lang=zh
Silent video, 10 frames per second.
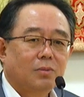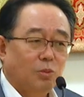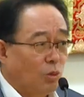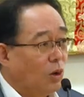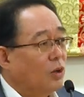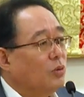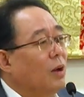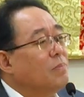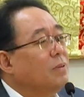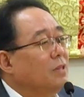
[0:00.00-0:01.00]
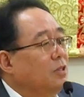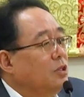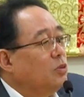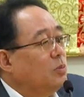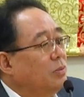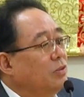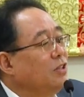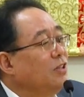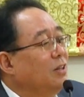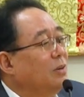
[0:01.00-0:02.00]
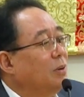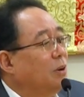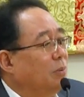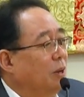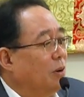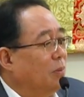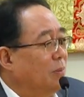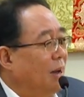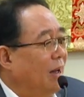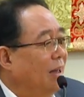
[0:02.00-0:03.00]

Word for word: 我原本就不是你的保镖吗？